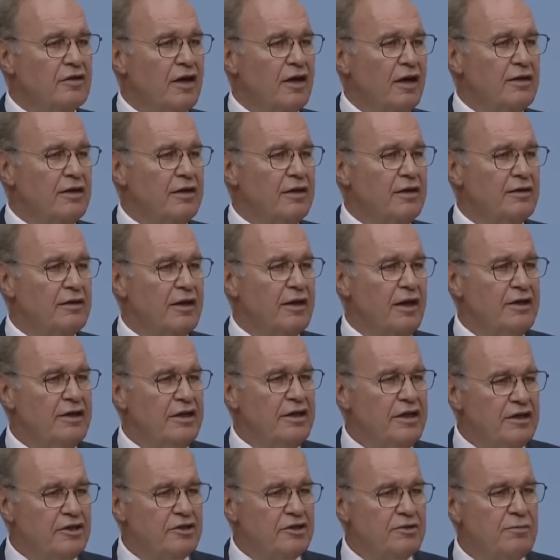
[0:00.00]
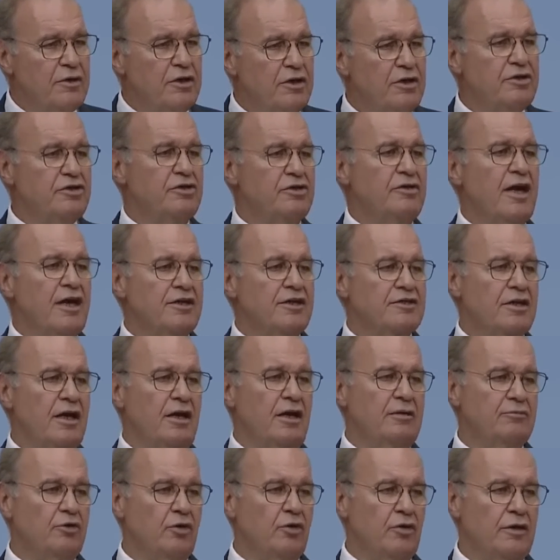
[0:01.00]
Hatalarından hiç mi hiç
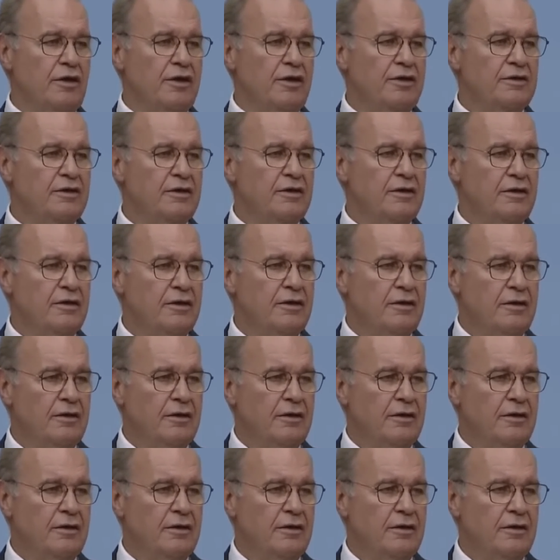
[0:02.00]
ders almıyorlar.